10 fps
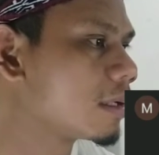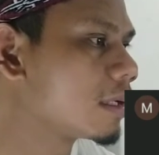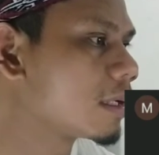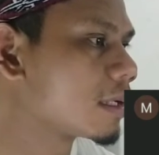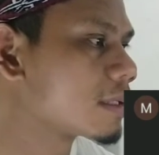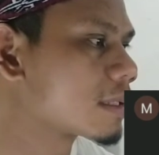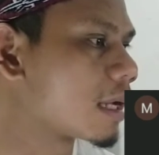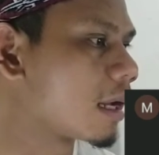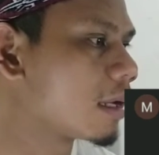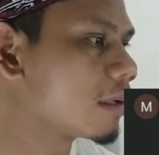Inggris
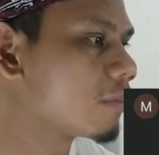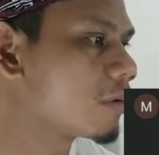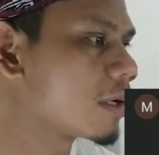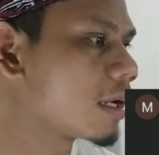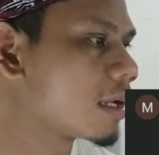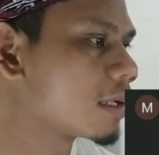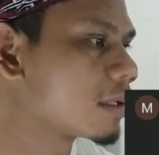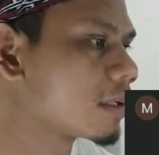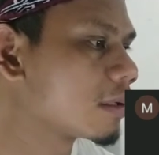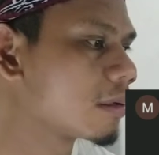kah
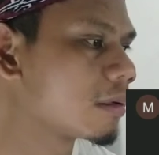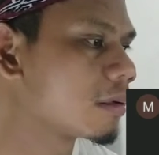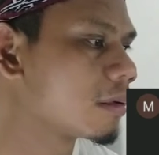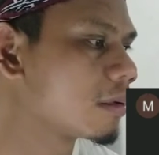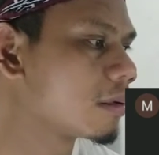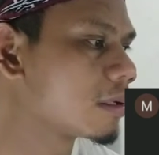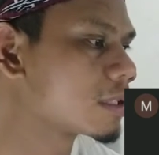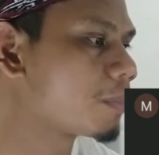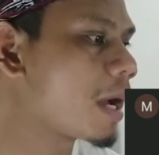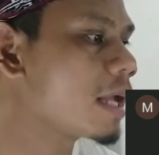bukan
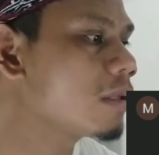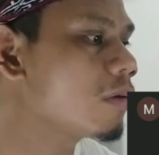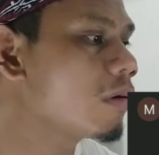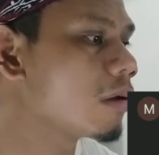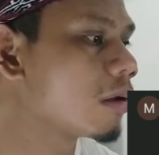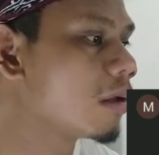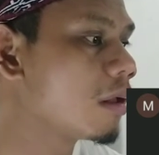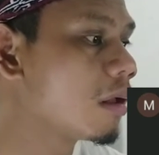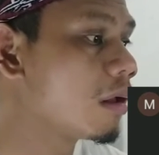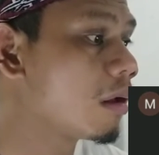Spanyol
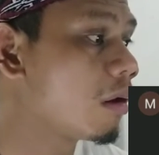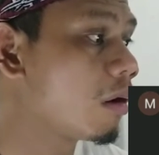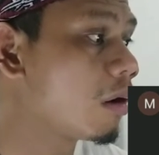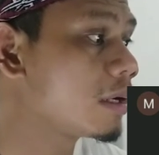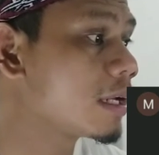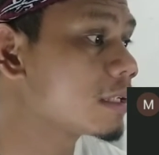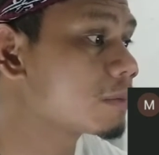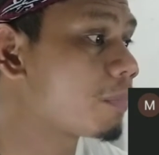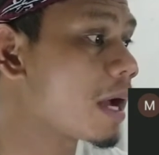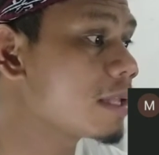dari
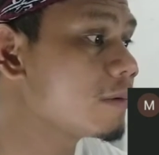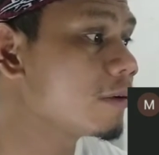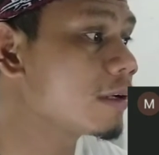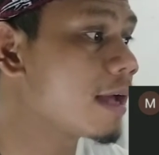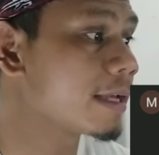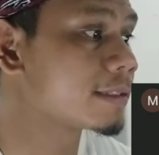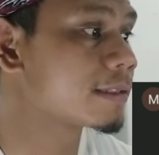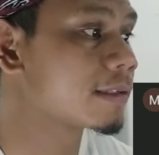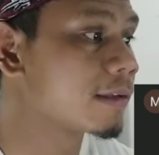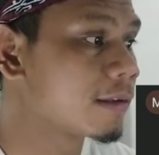Spanyol
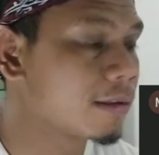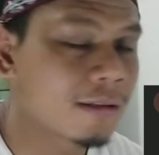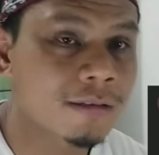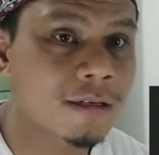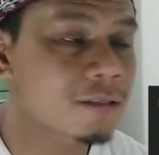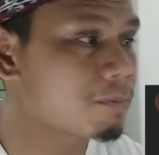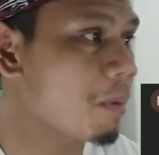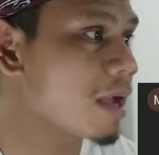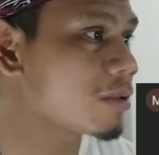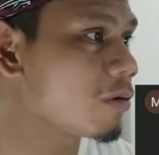guys dari
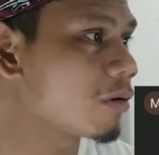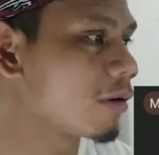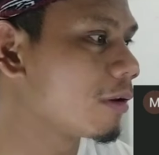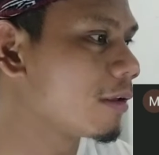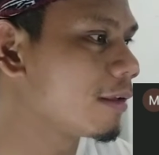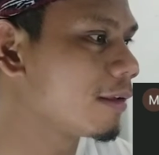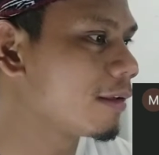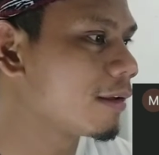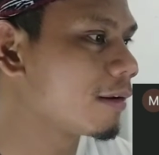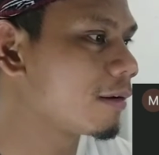Spanyol
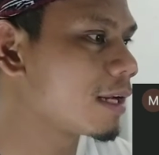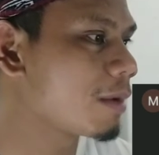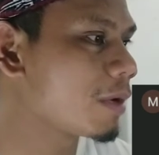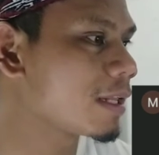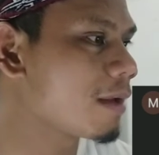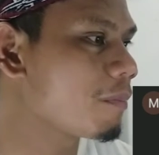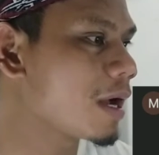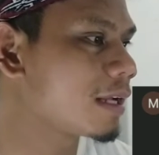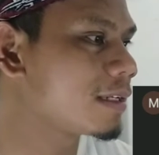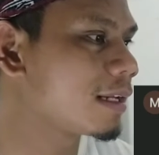namanya
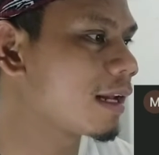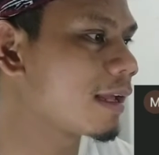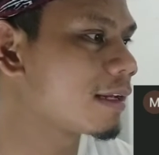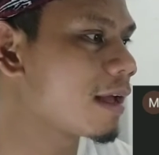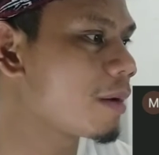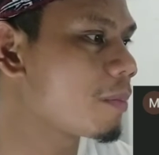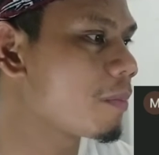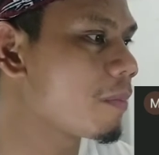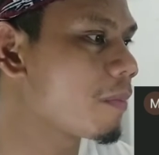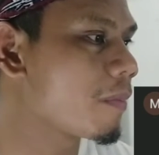Madelaina
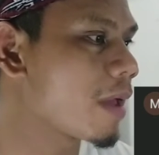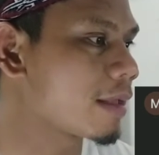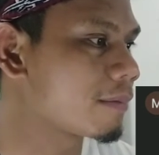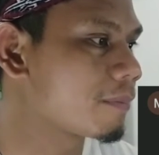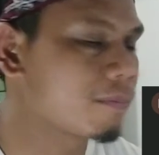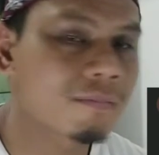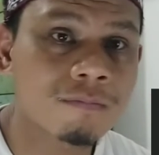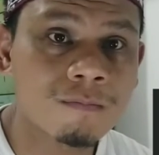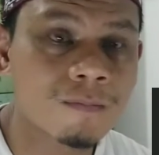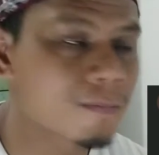Mac
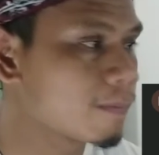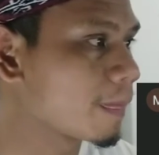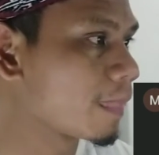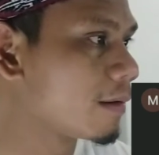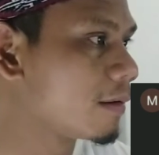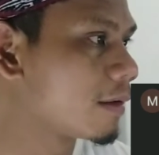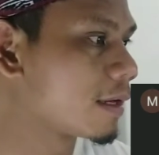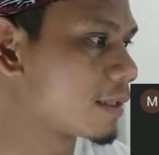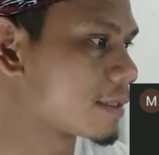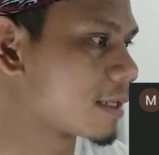hmm.
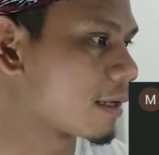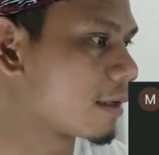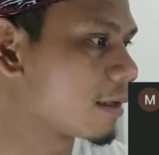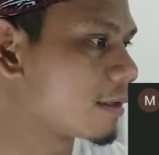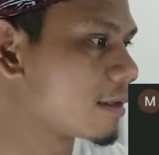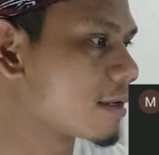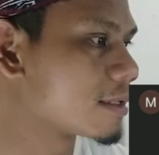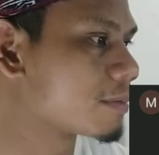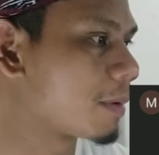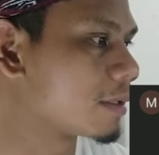kita cek ya ini dari
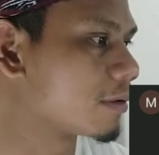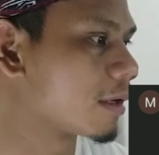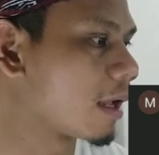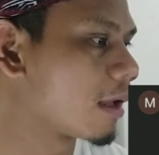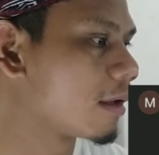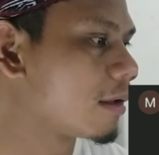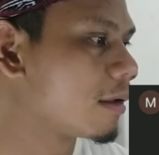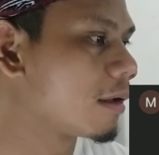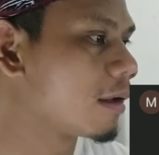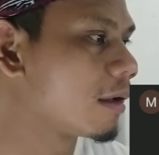Spanyol ya
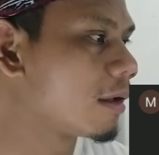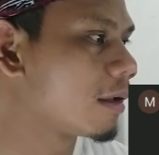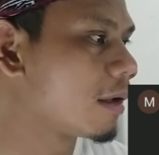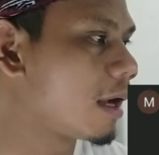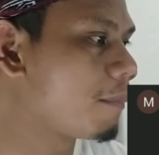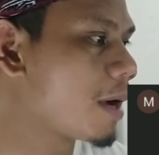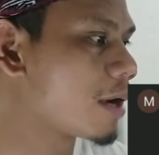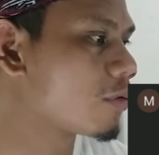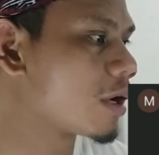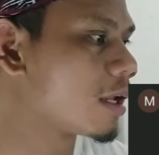Mbak
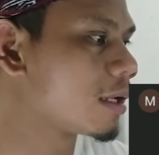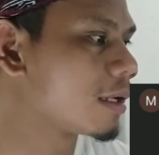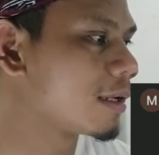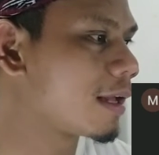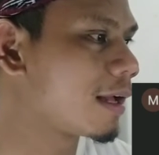Google